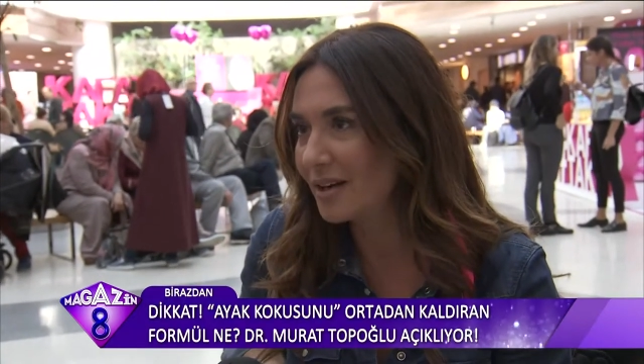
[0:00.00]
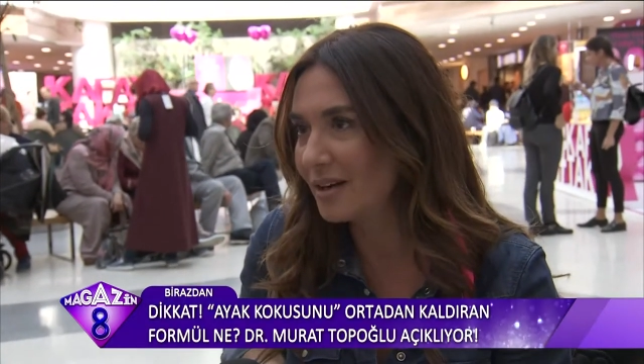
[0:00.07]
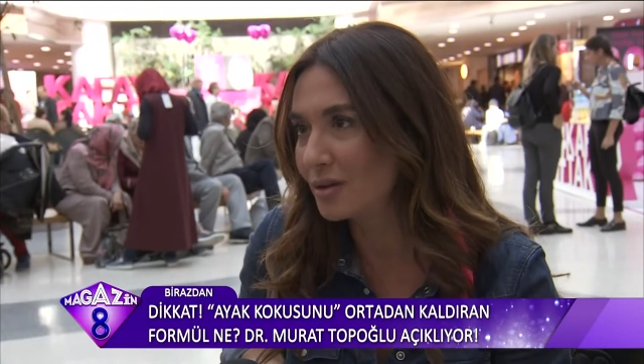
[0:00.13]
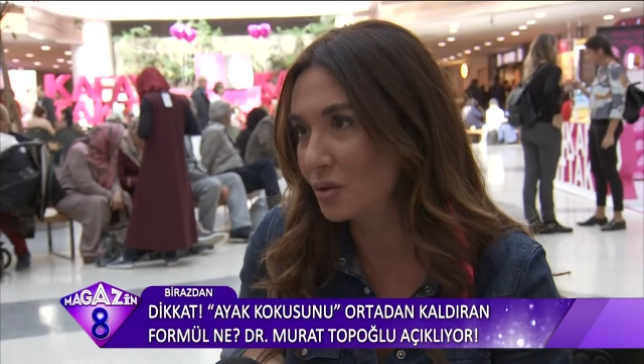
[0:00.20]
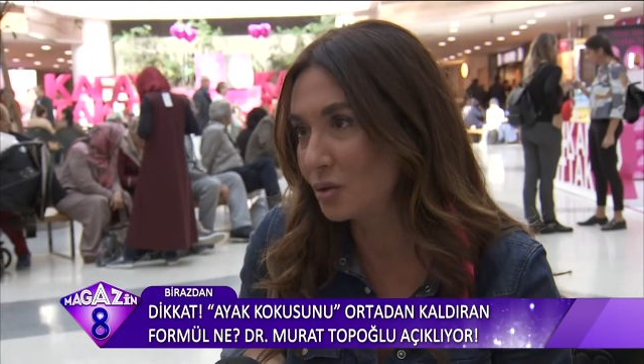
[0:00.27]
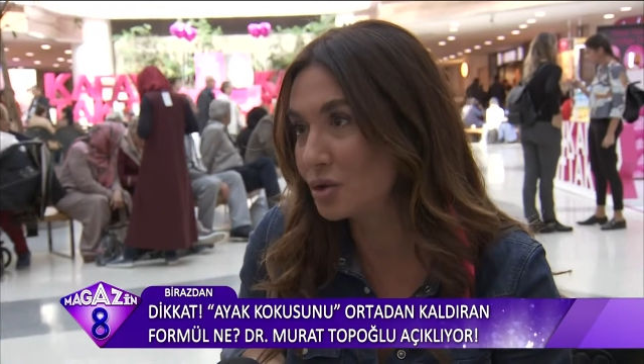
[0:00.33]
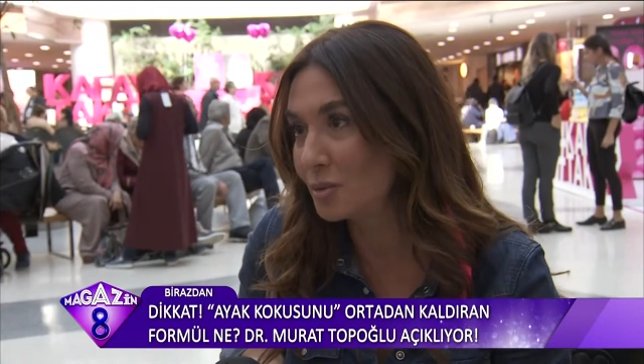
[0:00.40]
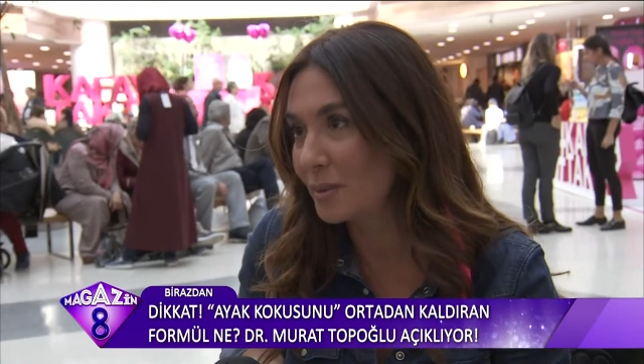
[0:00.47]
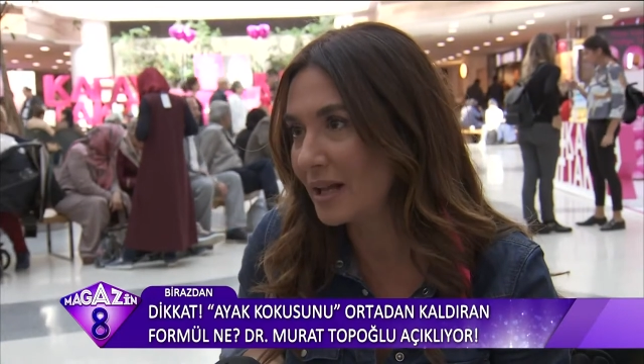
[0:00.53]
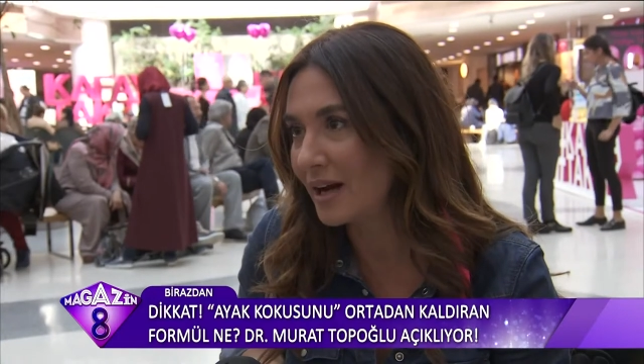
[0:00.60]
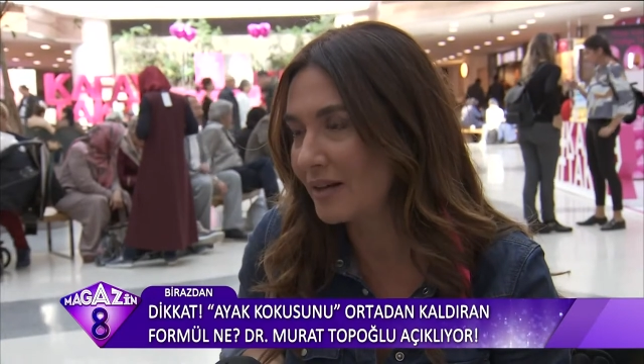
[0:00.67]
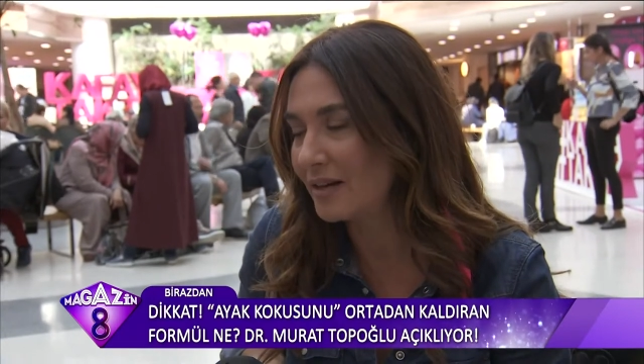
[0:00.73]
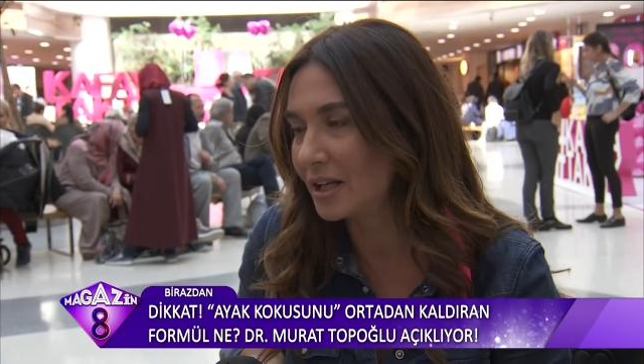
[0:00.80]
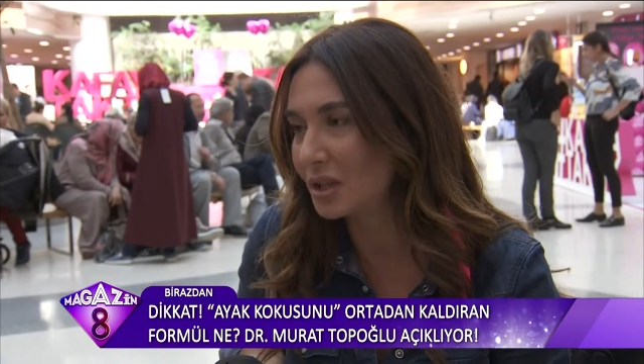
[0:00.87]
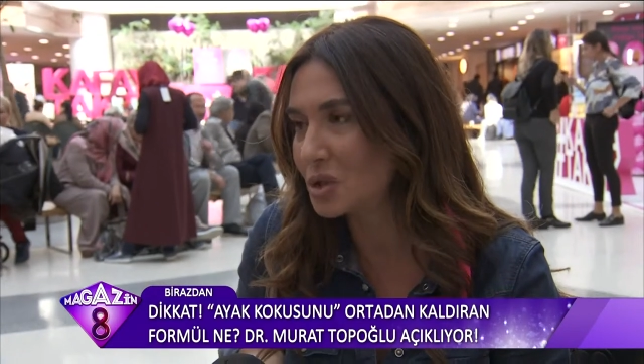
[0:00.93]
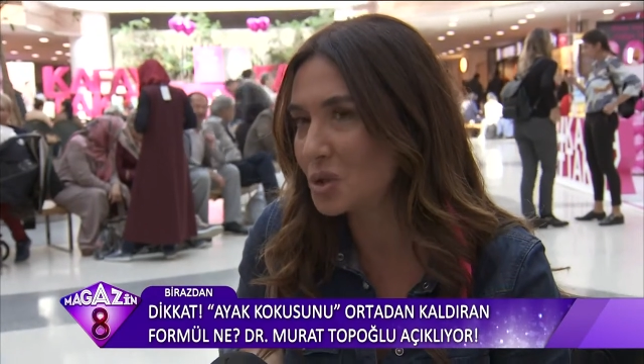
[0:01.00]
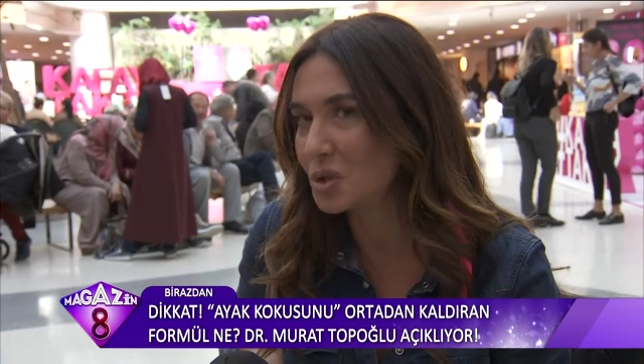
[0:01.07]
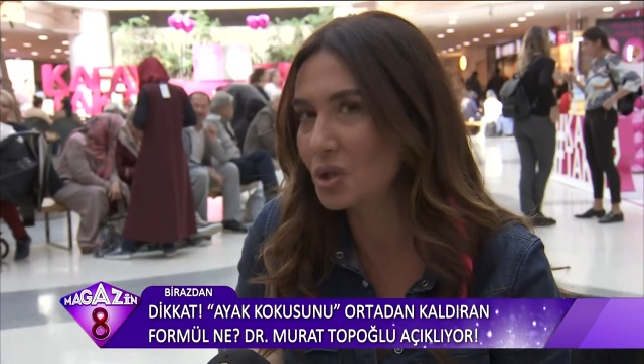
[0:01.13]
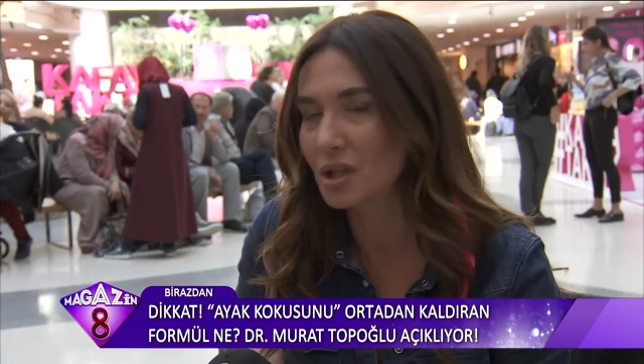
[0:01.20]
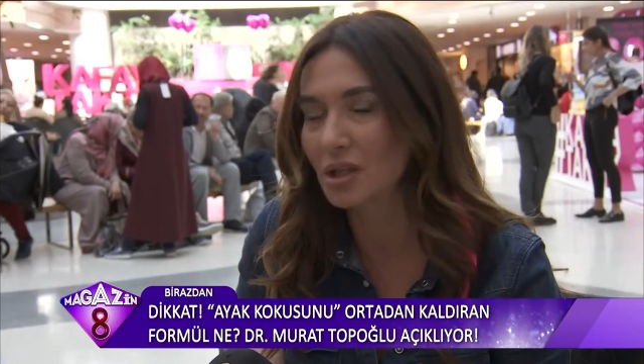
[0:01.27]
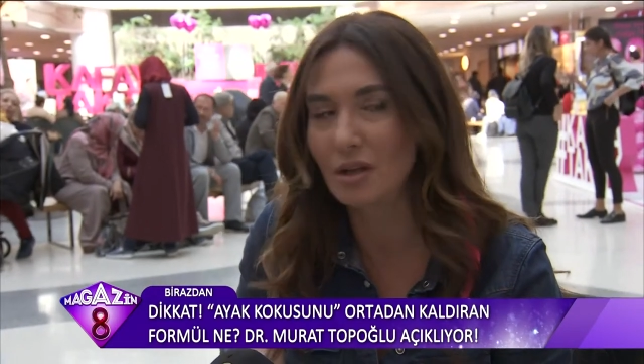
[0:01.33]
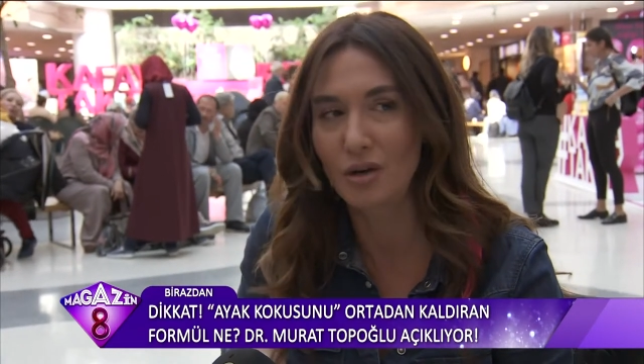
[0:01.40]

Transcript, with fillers: E, görüşmeler vardı çünkü.